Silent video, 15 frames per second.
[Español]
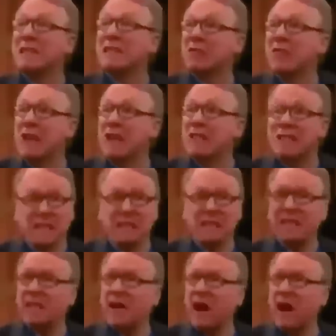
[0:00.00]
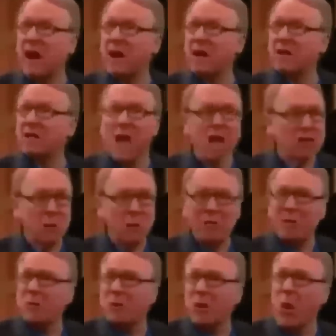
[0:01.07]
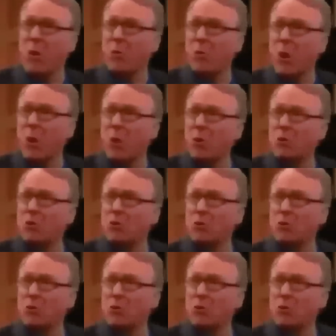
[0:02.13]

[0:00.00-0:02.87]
es la siguiente fase? ¿Robar autos? ¿Nadar con